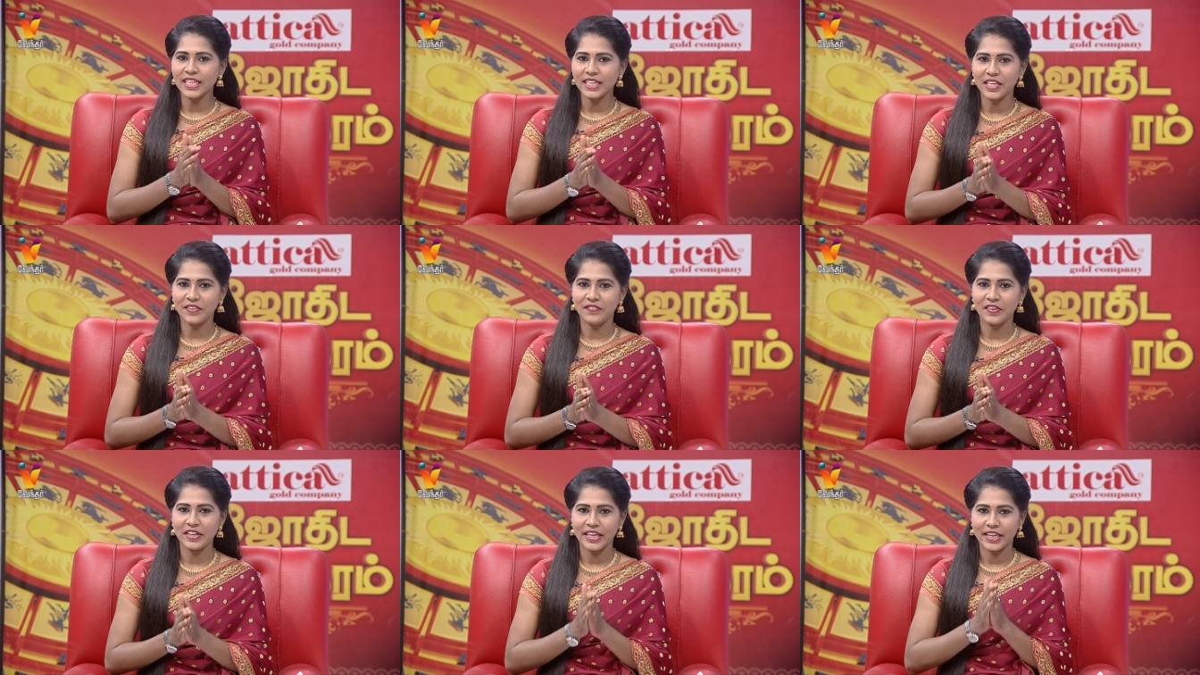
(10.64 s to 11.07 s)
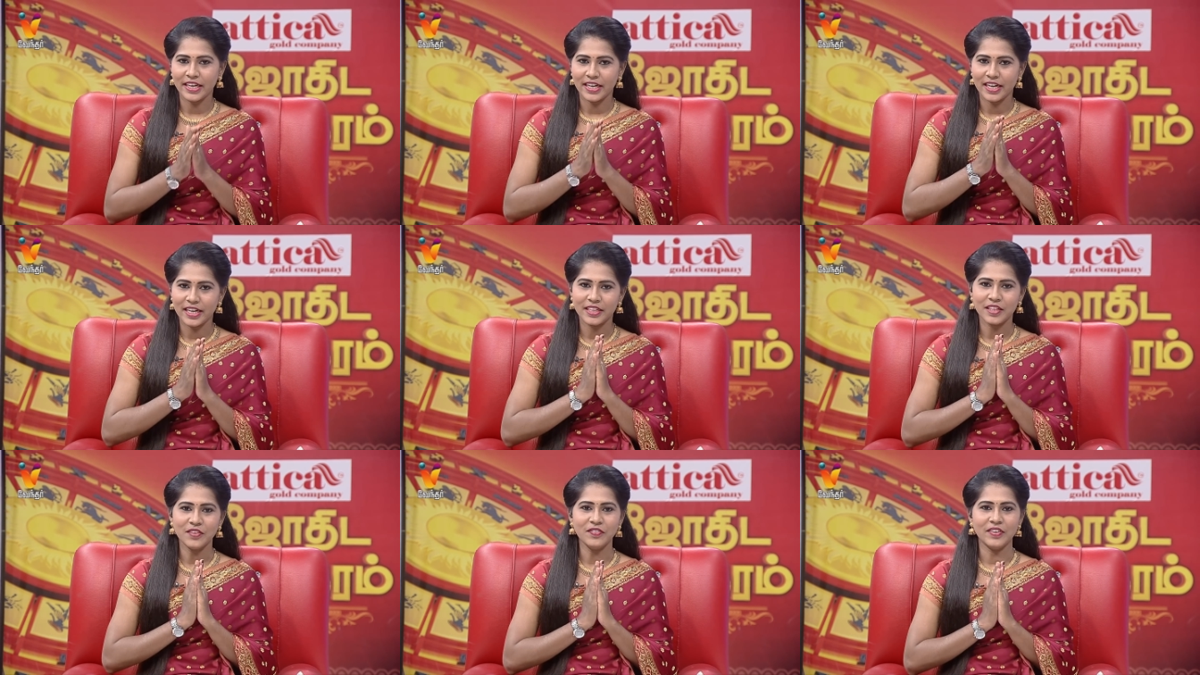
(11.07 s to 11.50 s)
தெலுங்கு
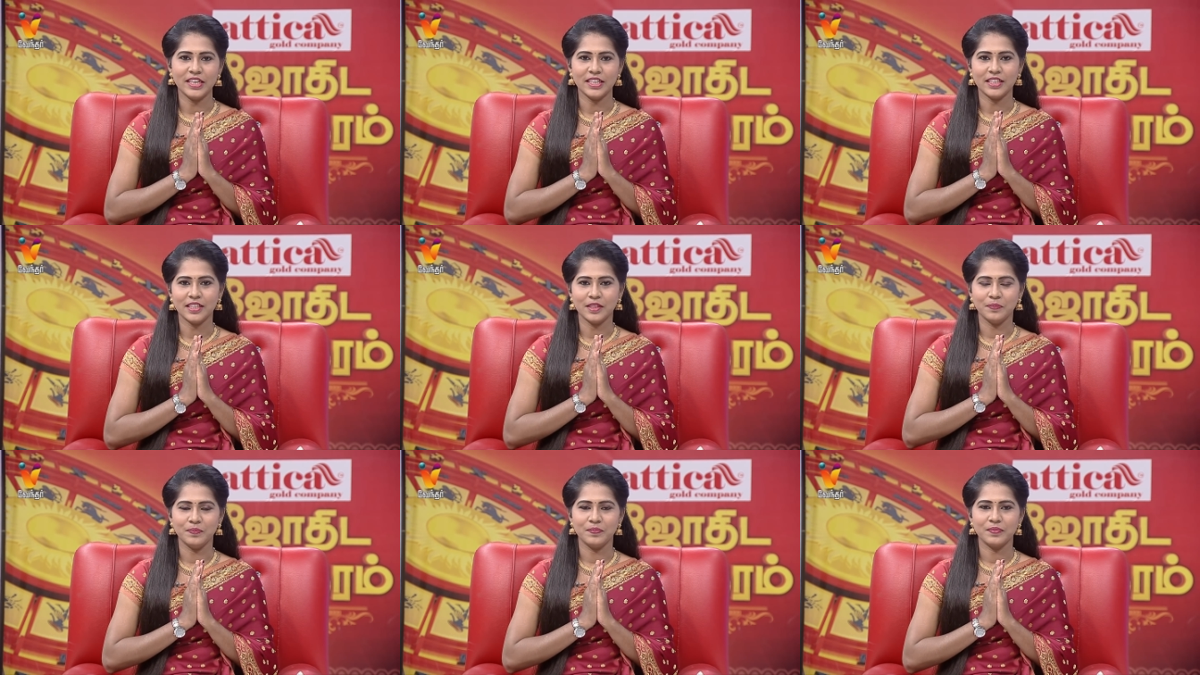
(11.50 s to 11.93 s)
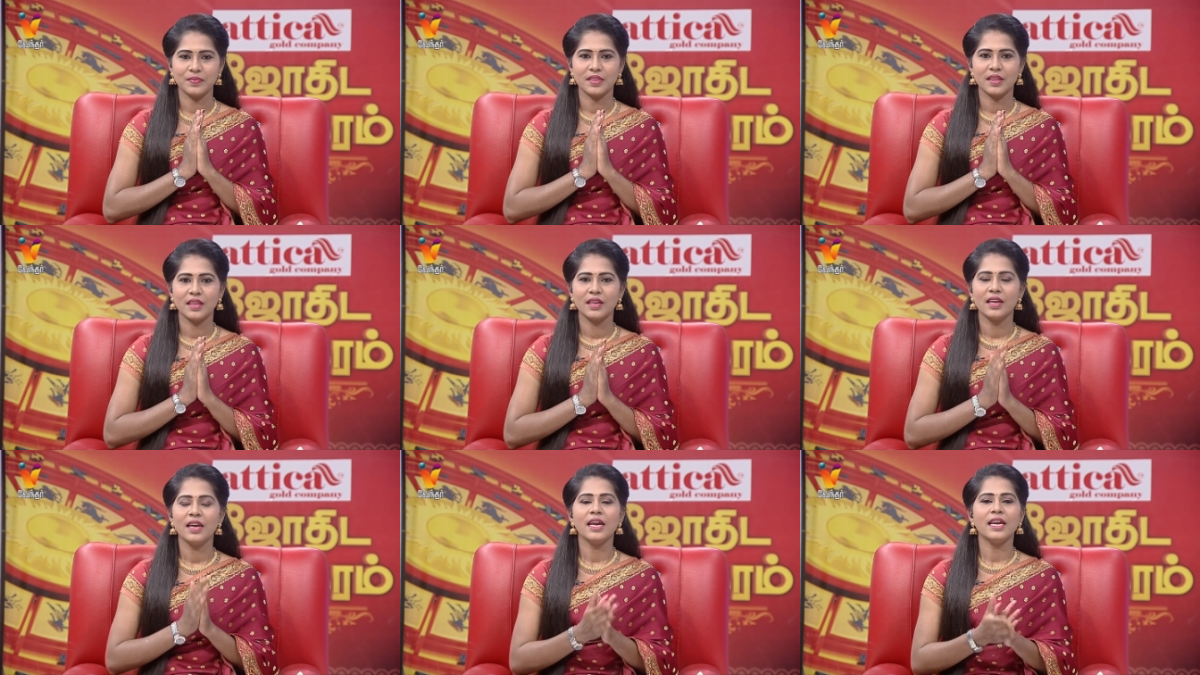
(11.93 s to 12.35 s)
நேர்களுக்கு வணக்கம்
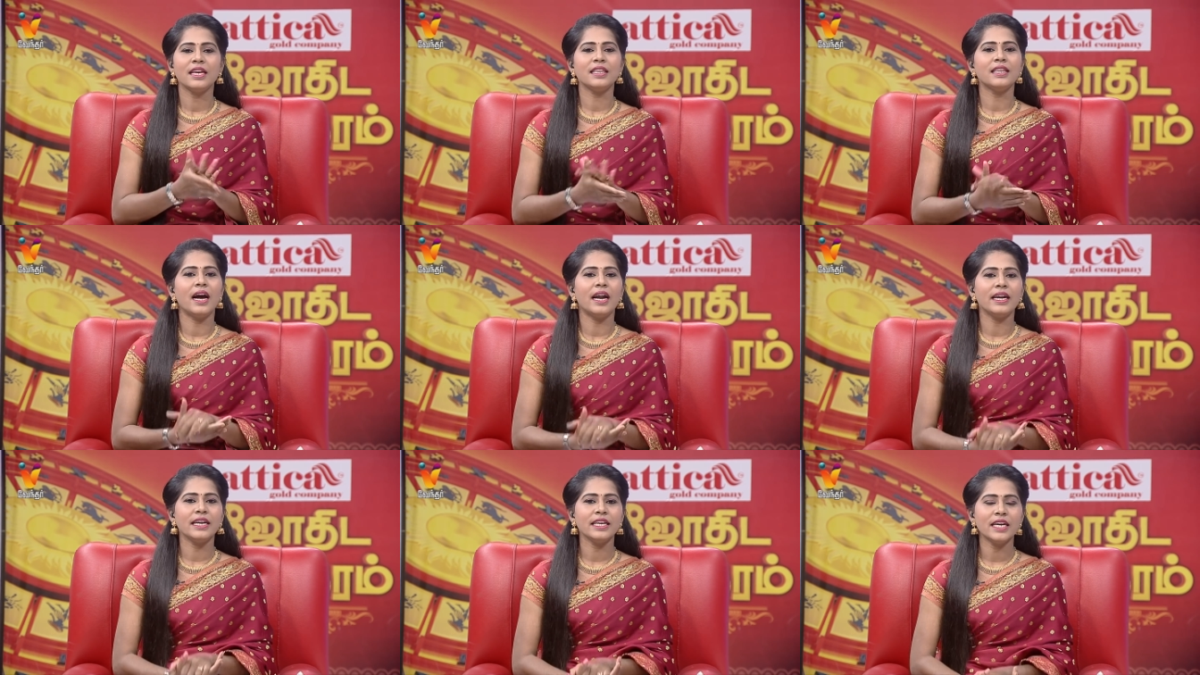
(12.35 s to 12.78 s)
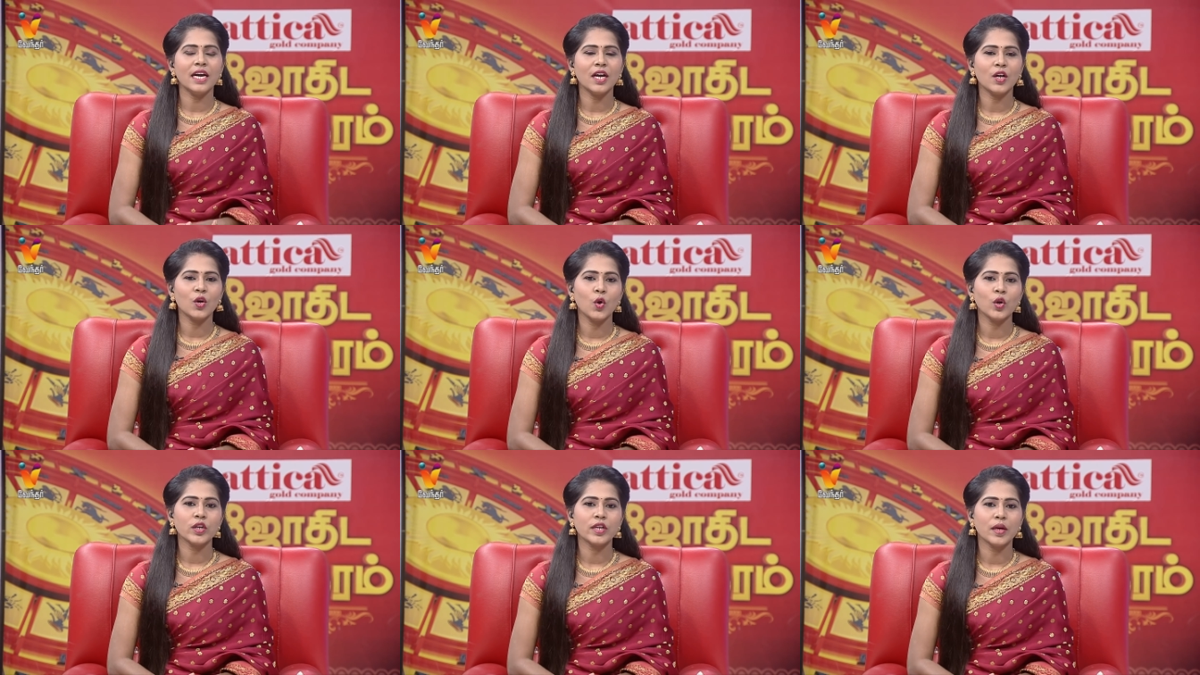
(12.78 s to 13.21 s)
இது அட்டிகா
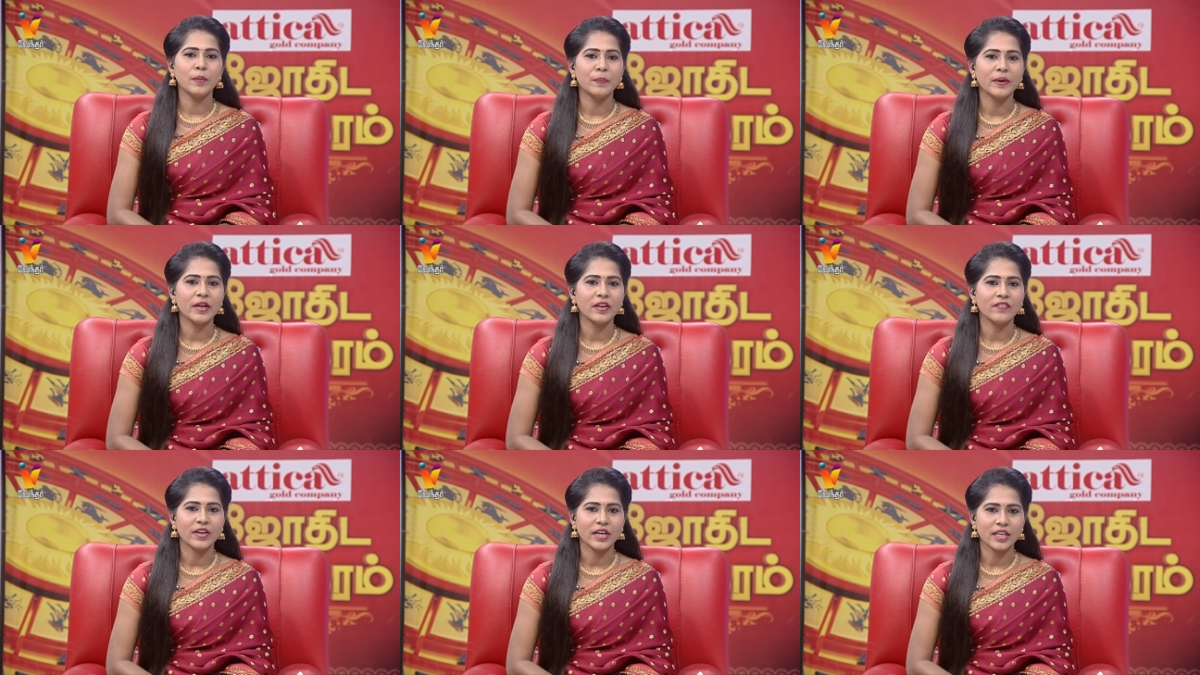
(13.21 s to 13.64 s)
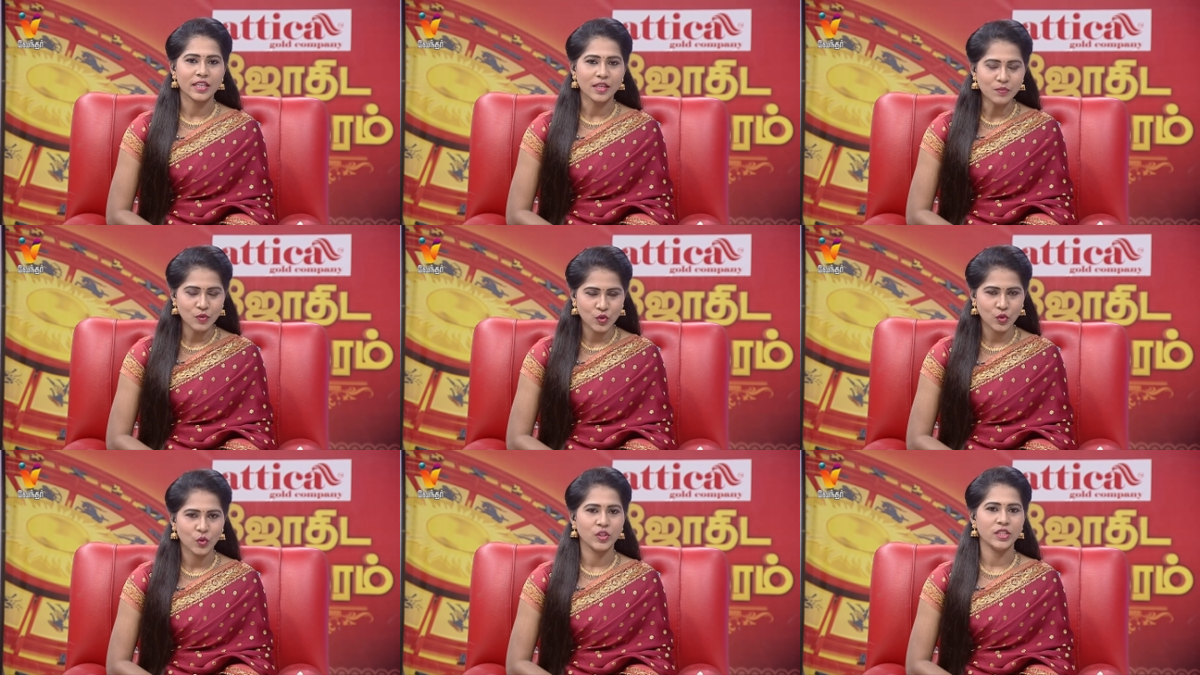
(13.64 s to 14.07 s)
கோல்ட் கம்பெனி
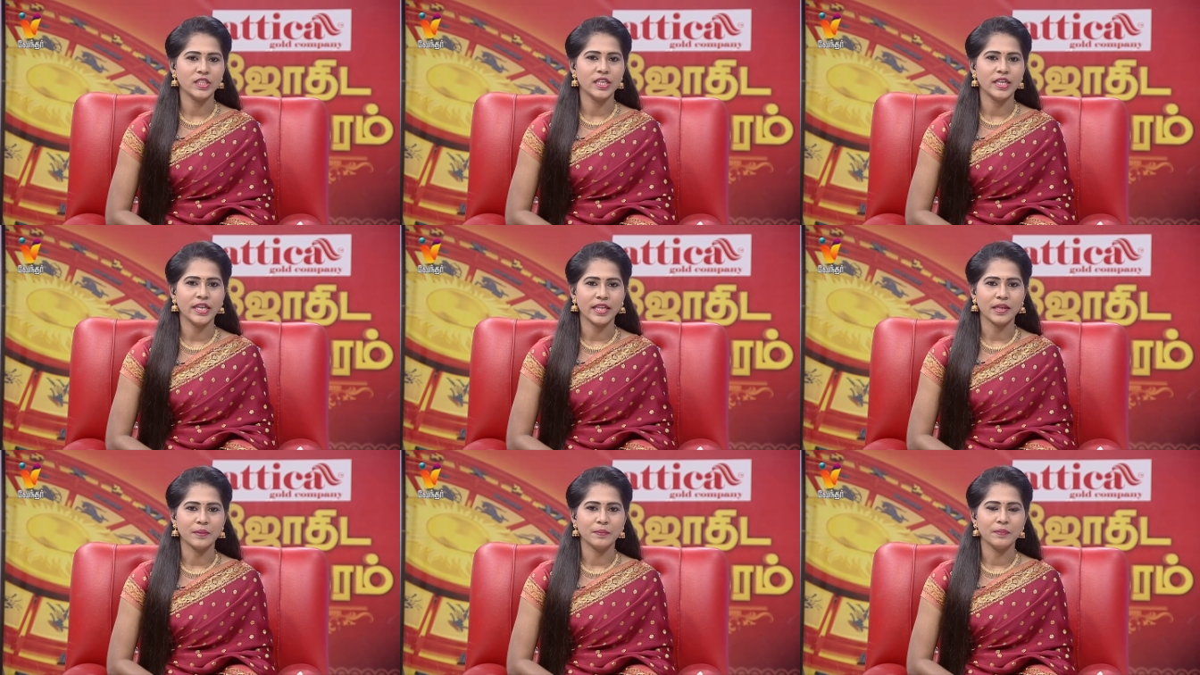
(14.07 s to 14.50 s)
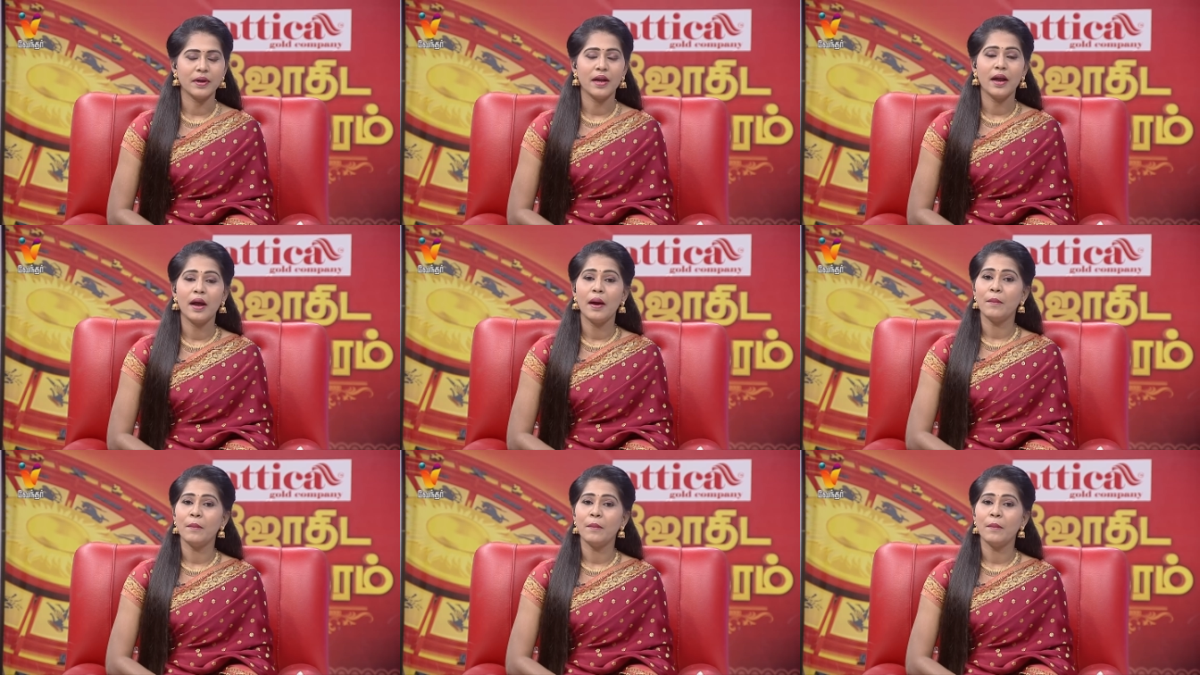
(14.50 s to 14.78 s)
வழங்கும் ஜோதிட நேரம்